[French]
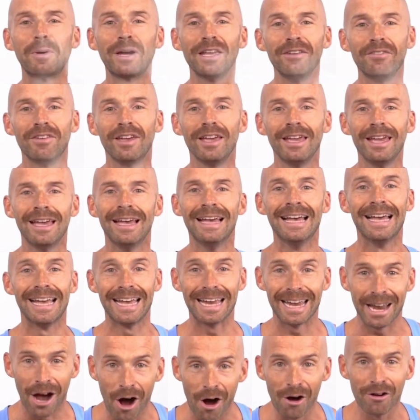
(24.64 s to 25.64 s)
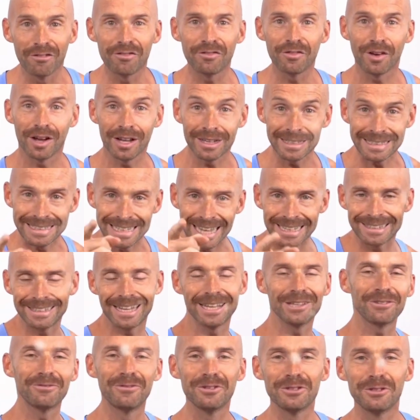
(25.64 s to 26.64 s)
privé et enfin
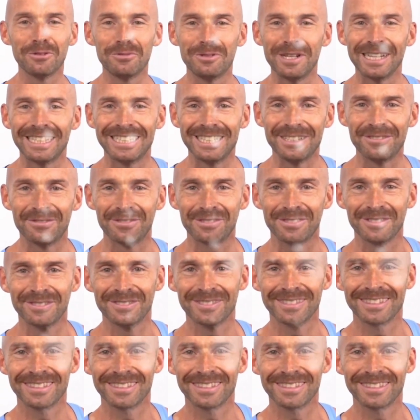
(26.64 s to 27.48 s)
d'atteindre vos objectifs.